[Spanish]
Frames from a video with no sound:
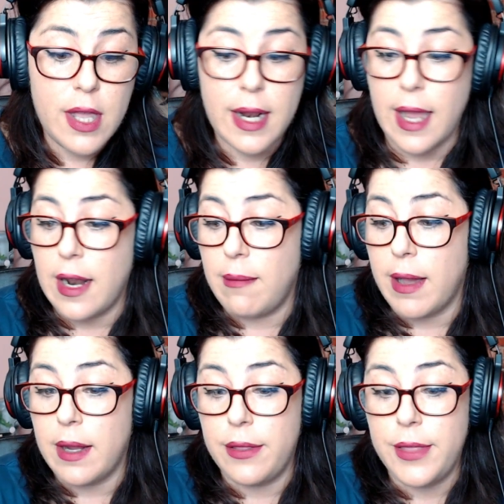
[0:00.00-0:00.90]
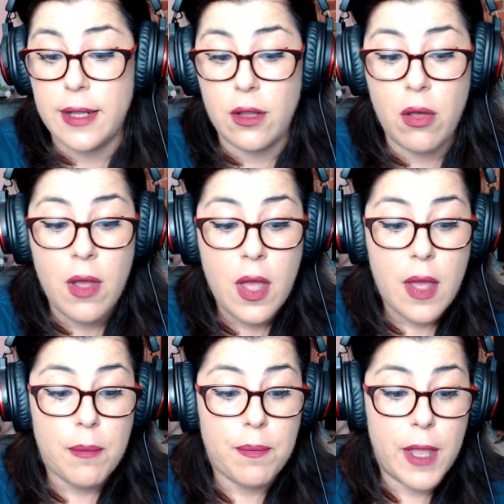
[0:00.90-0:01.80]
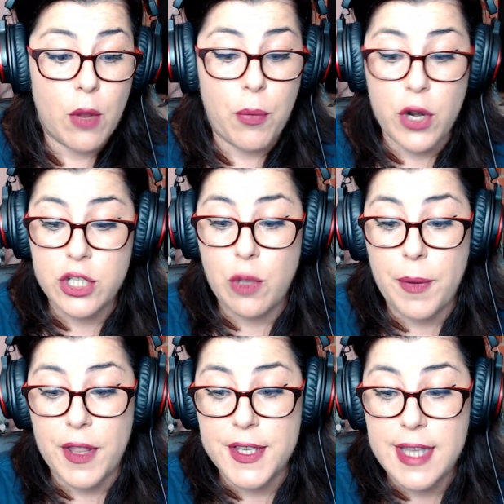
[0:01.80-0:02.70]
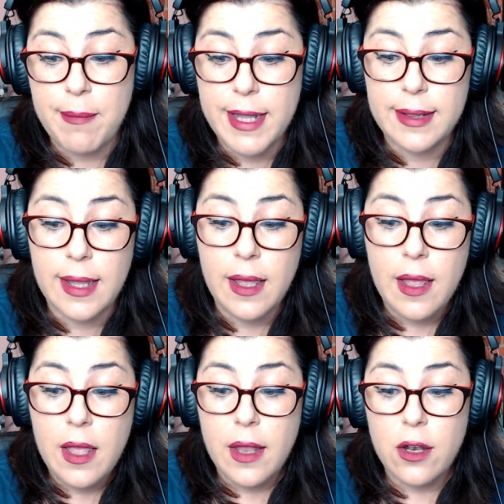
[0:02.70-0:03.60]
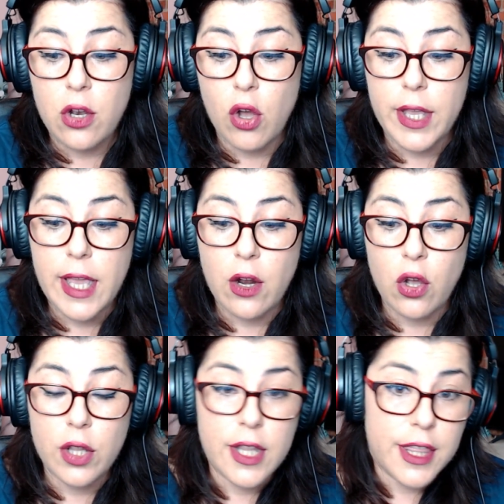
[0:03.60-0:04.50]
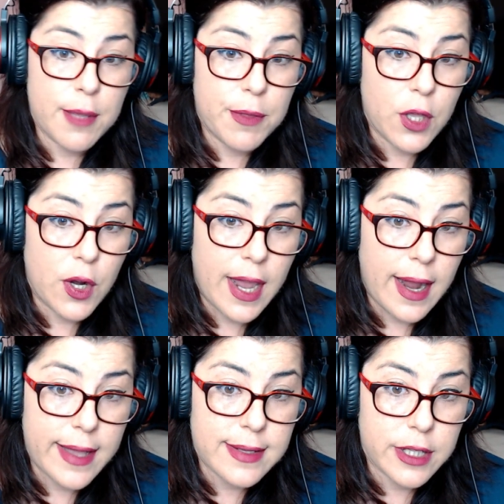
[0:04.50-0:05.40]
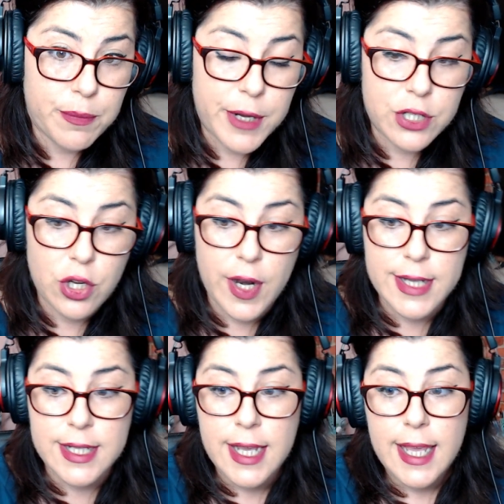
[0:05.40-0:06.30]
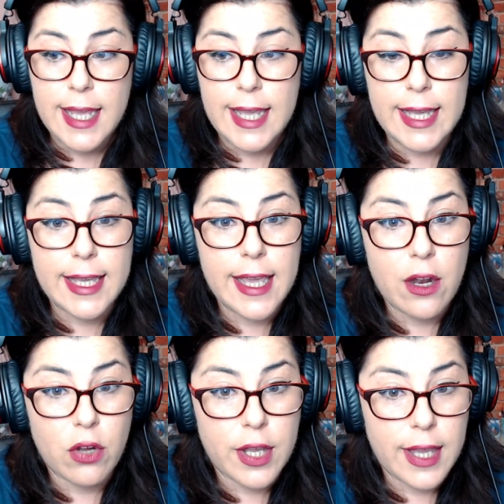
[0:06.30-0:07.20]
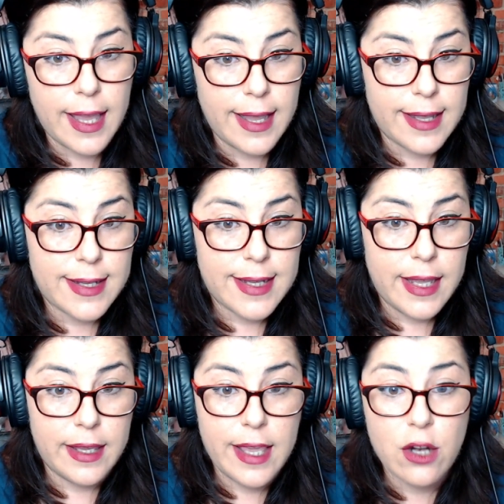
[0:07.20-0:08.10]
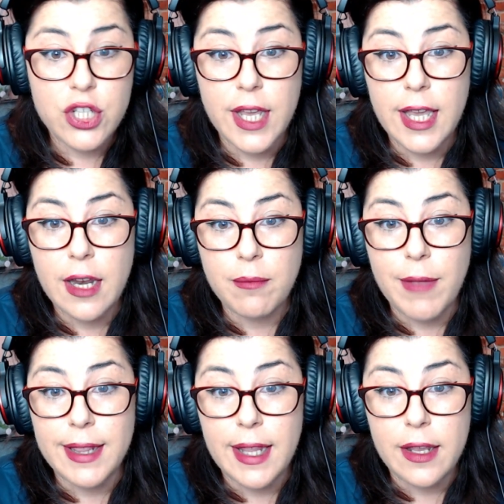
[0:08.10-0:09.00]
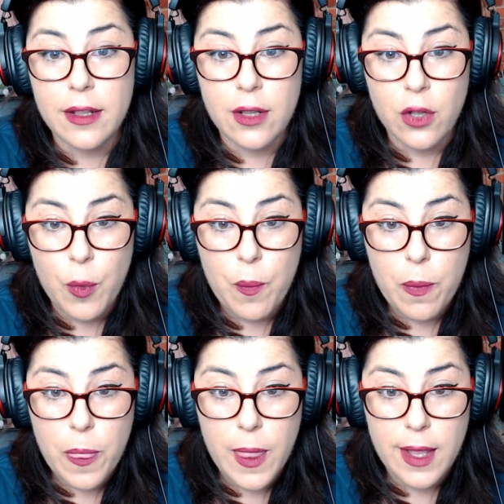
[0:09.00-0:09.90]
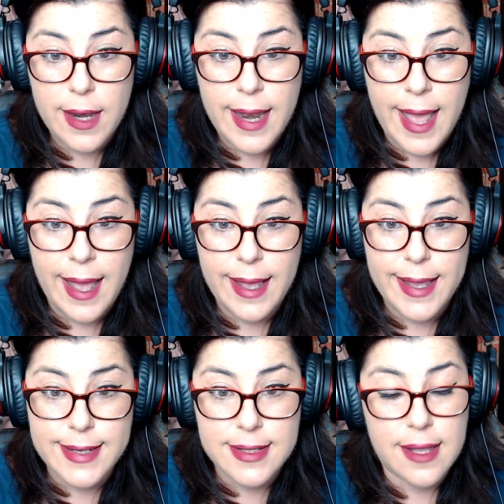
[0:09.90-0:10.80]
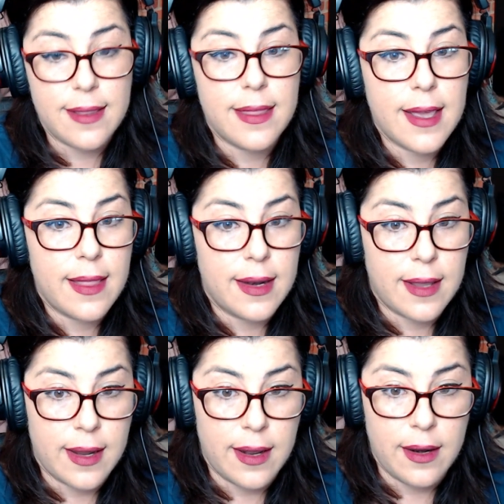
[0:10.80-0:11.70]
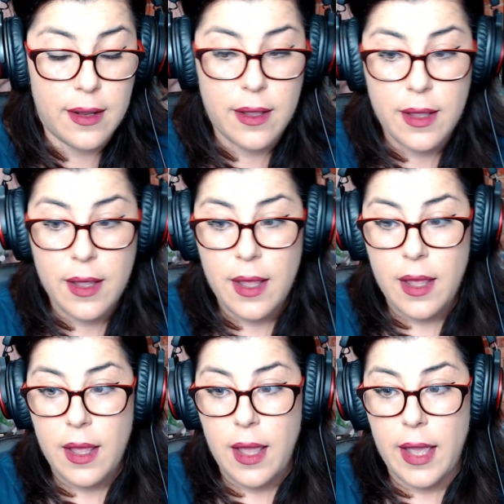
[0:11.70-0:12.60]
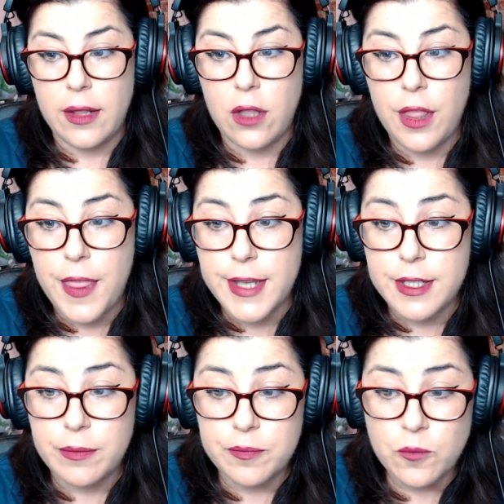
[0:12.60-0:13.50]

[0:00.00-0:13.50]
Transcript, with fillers: y el canal va creciendo, pero por eso precisamente no quiero decepcionar a estas personas y quiero que y quiero seguir manteniendo la esencia del canal. Entonces,